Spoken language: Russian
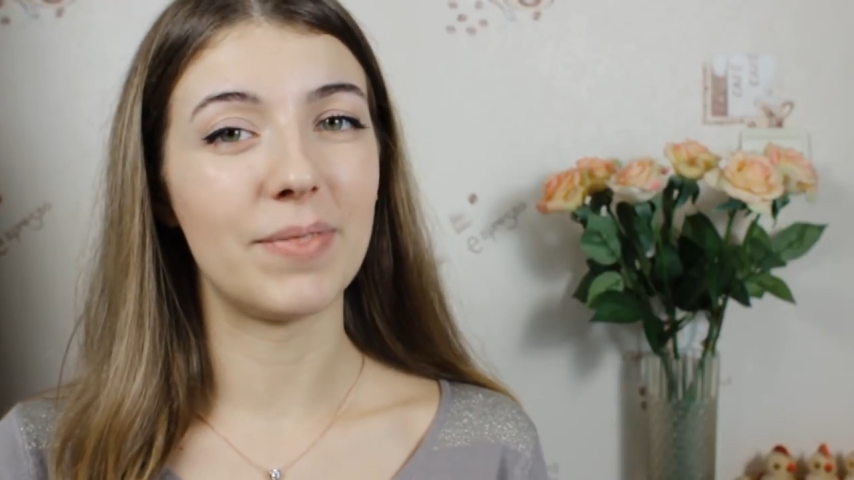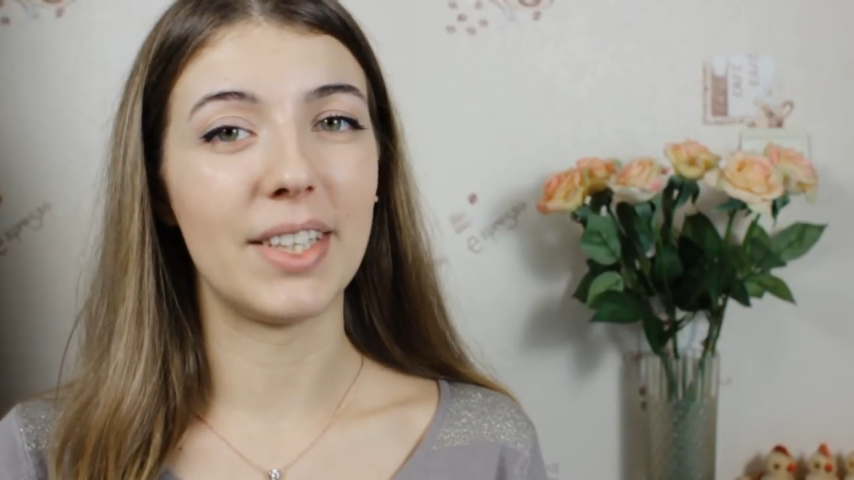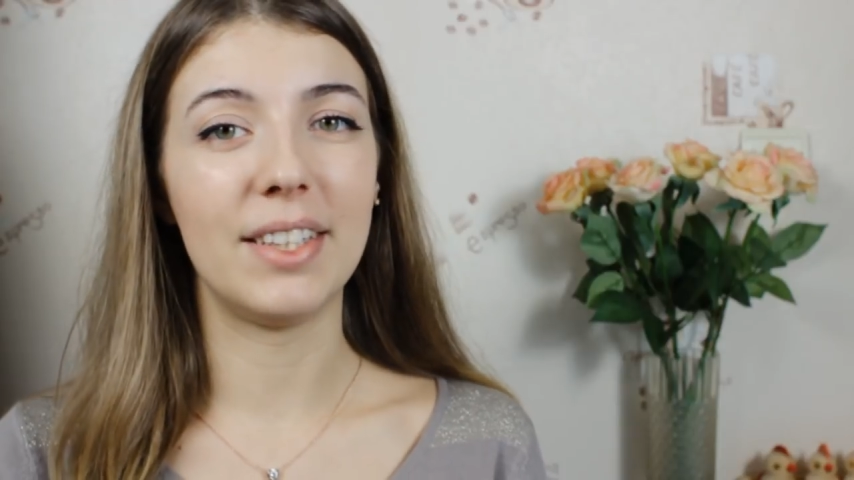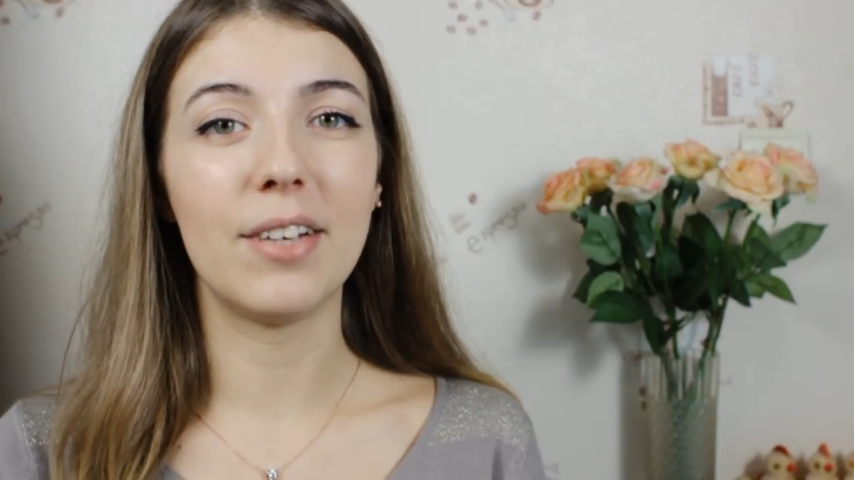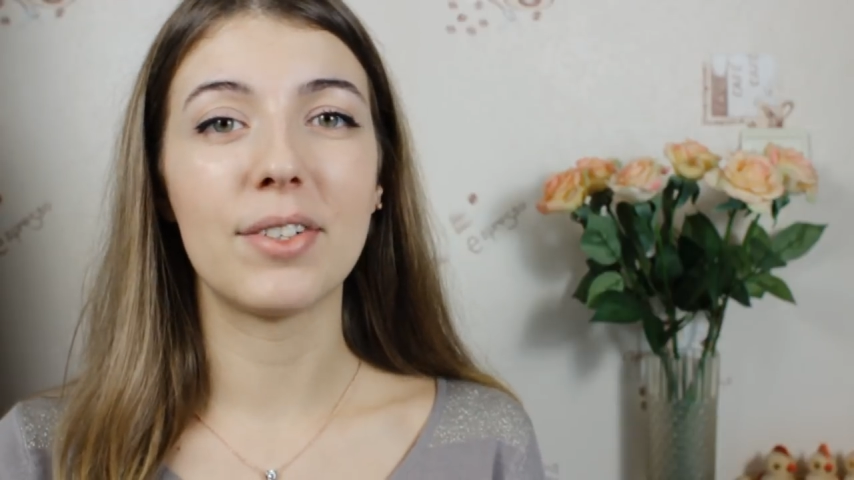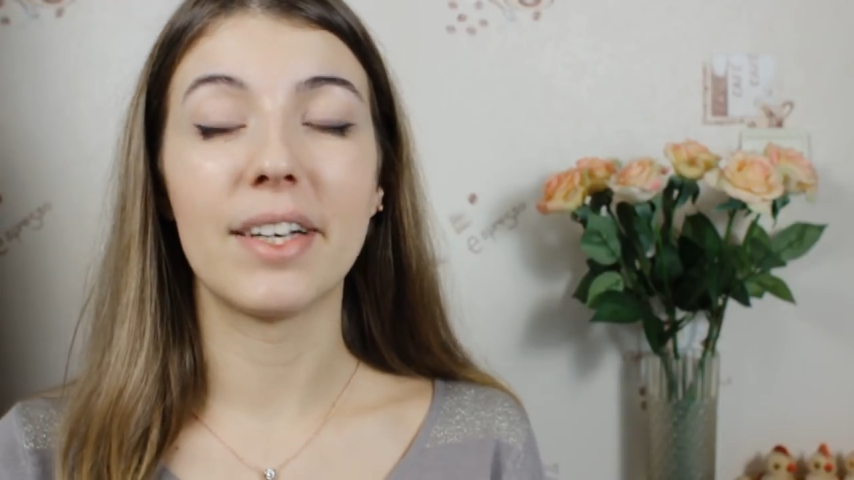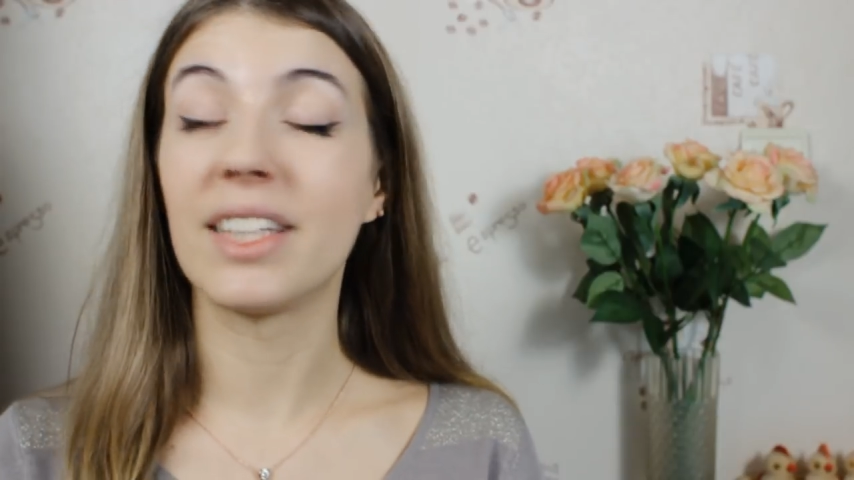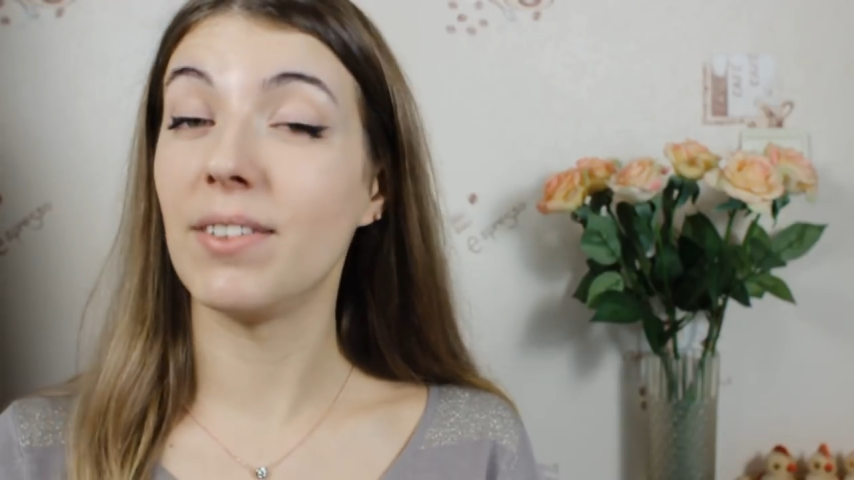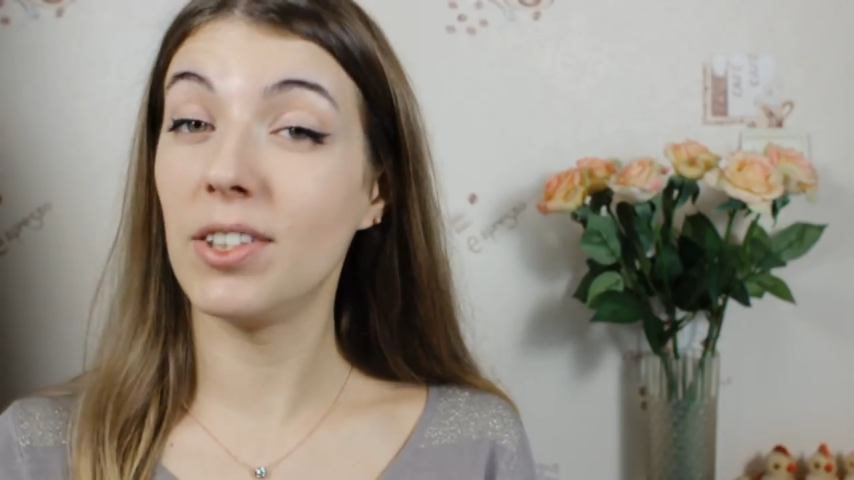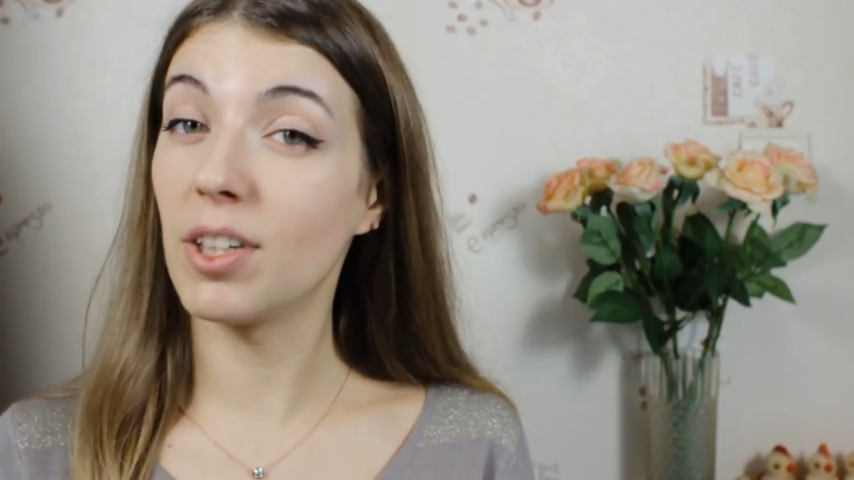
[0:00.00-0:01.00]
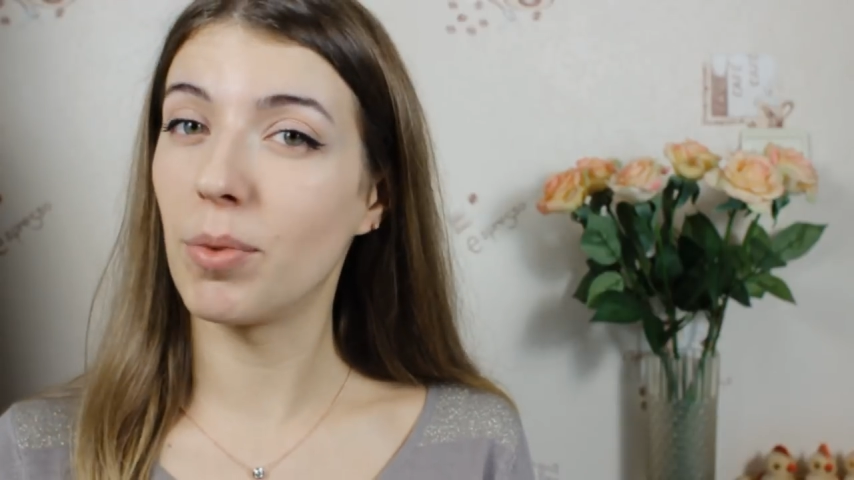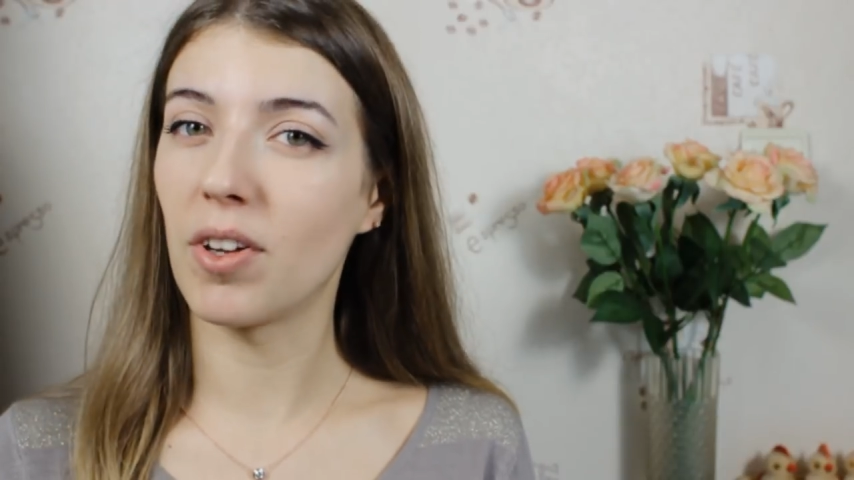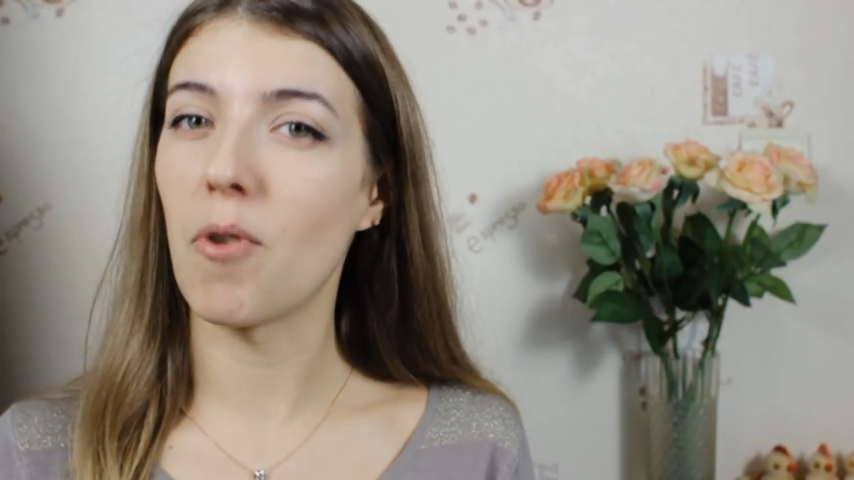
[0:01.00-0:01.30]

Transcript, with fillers: Надеюсь, это видео было